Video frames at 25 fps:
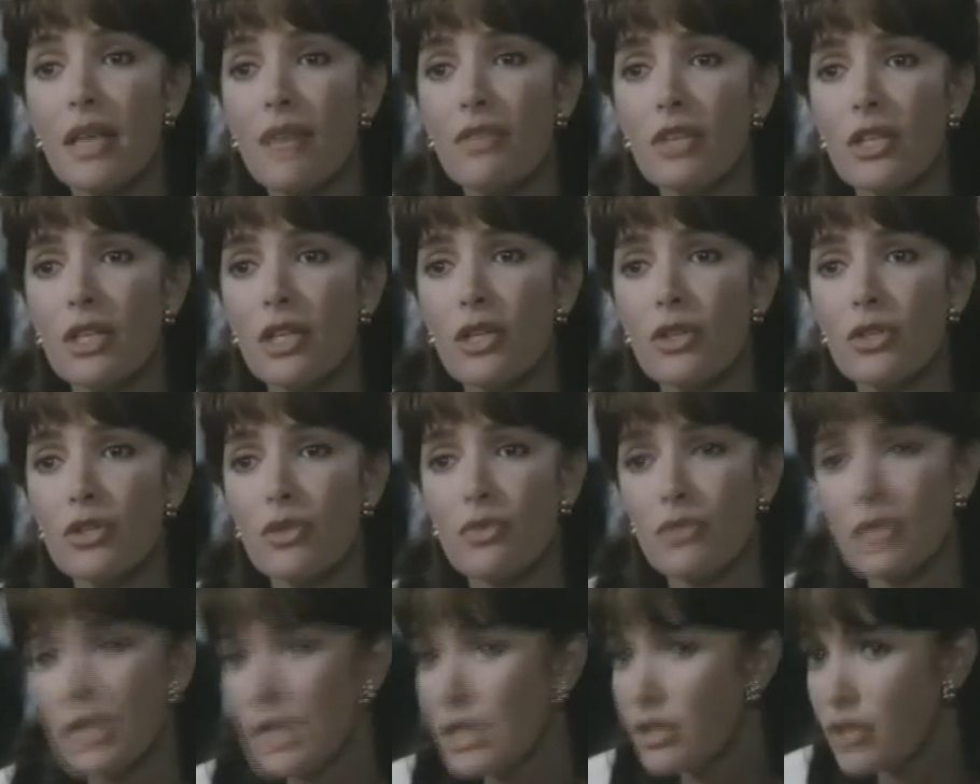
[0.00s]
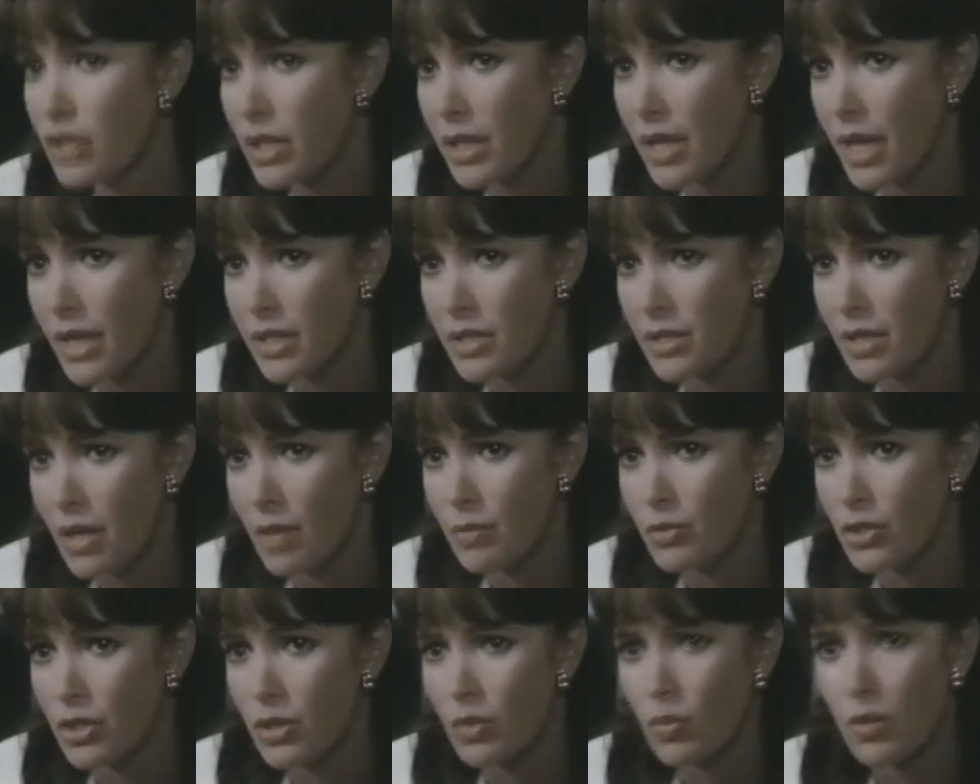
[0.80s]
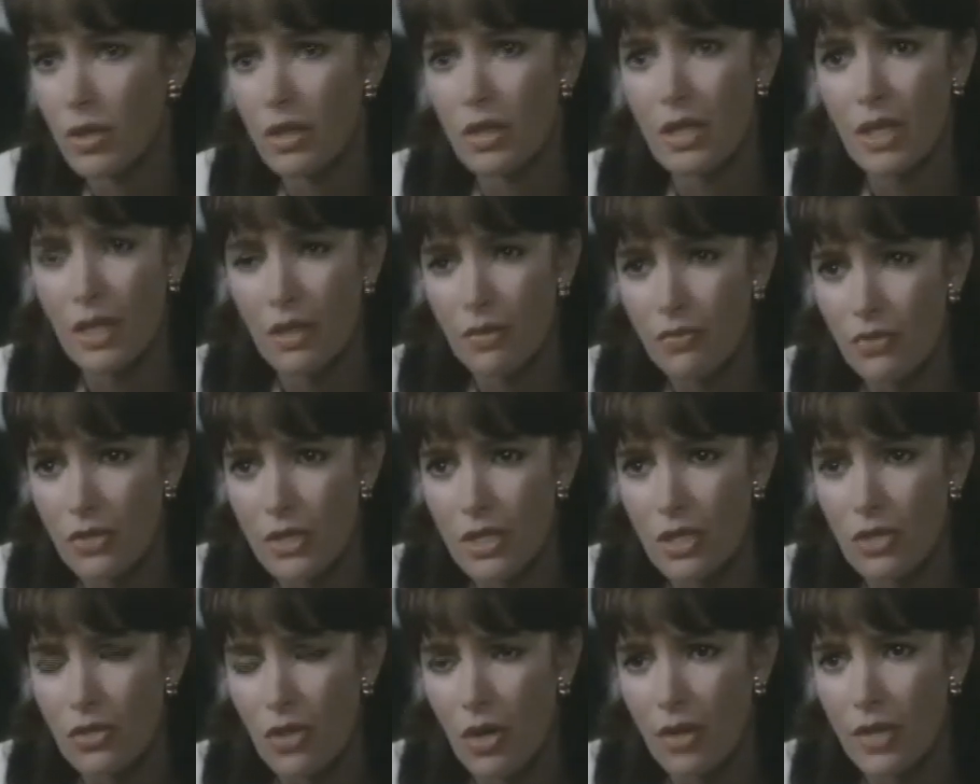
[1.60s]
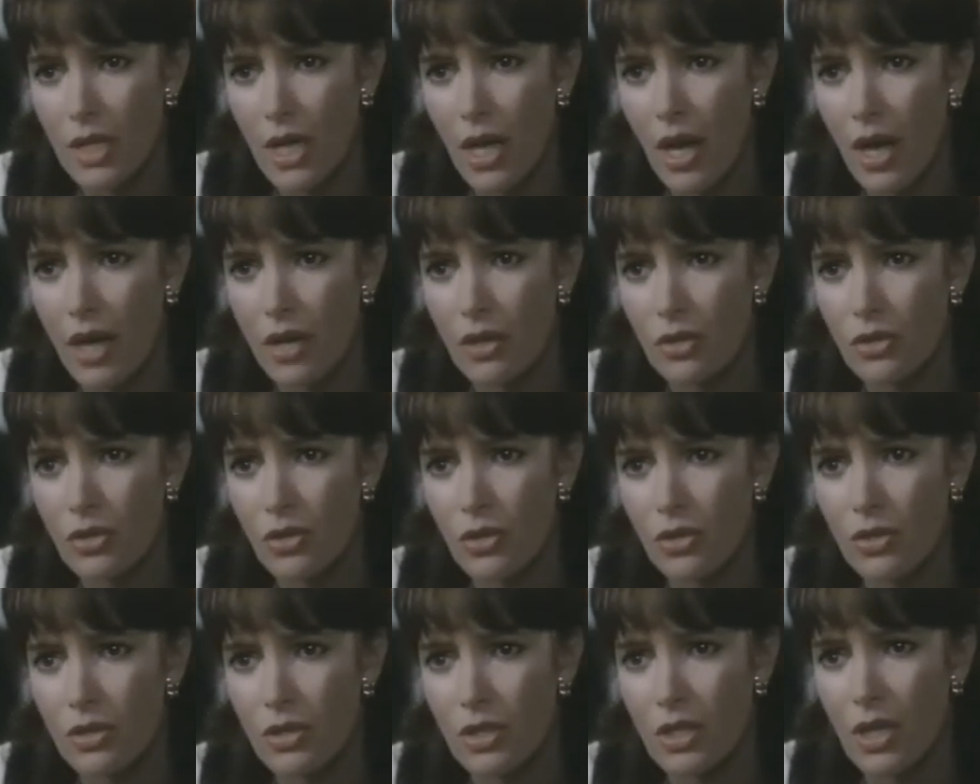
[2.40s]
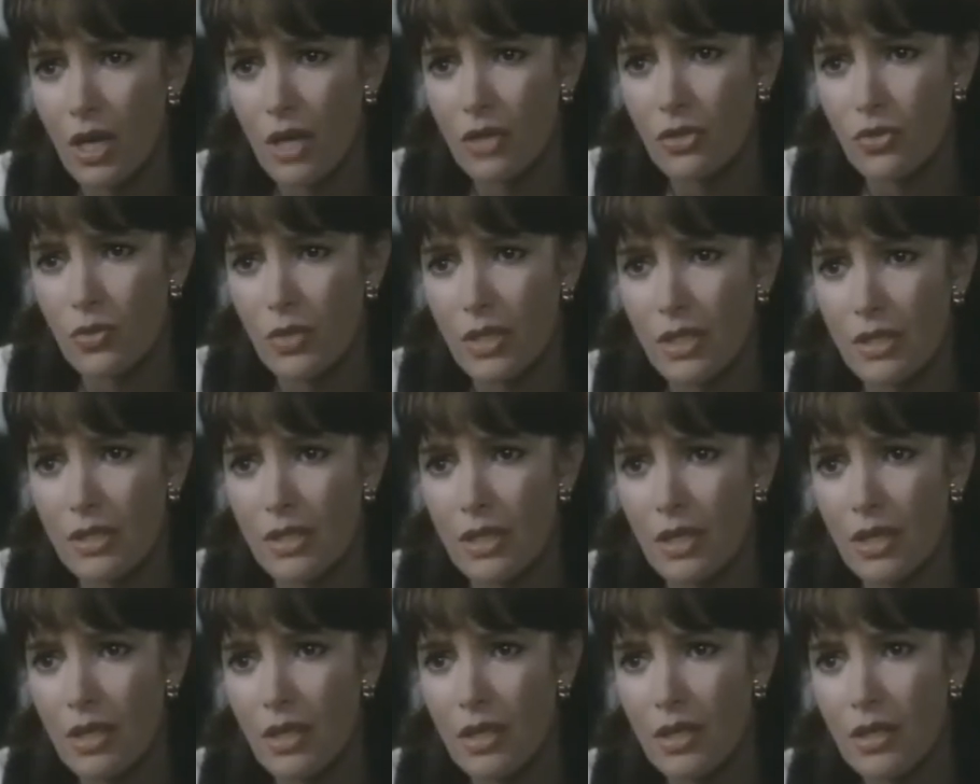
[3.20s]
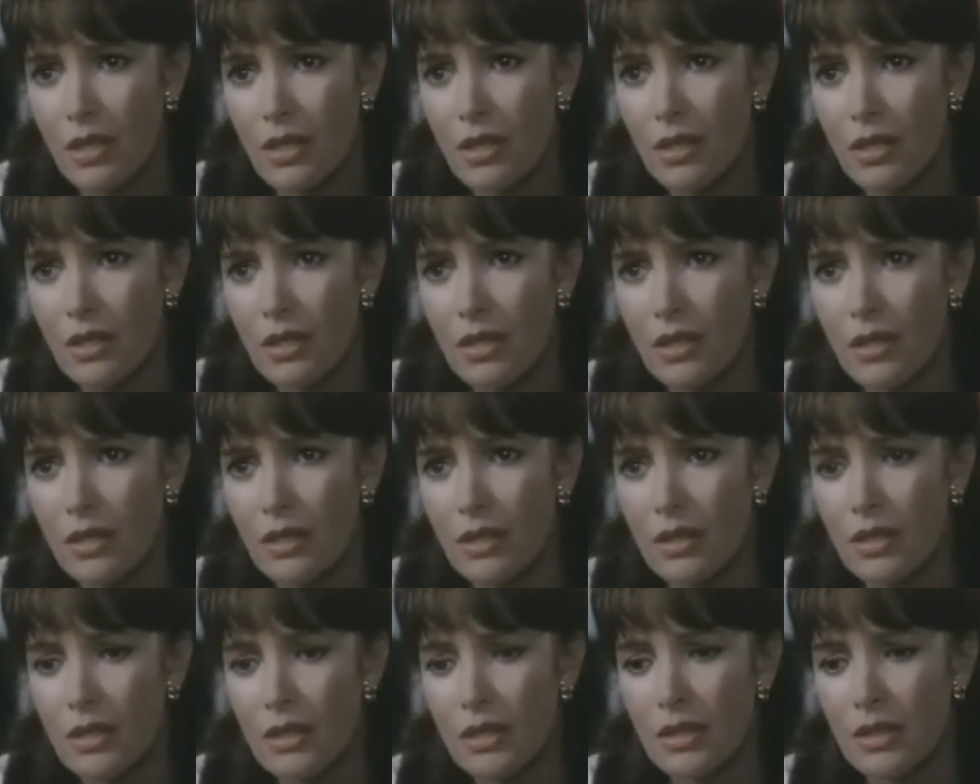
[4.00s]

Ho insegnato questa materia per sette anni, occupandomi in special modo dei paesi d'oltrecortina.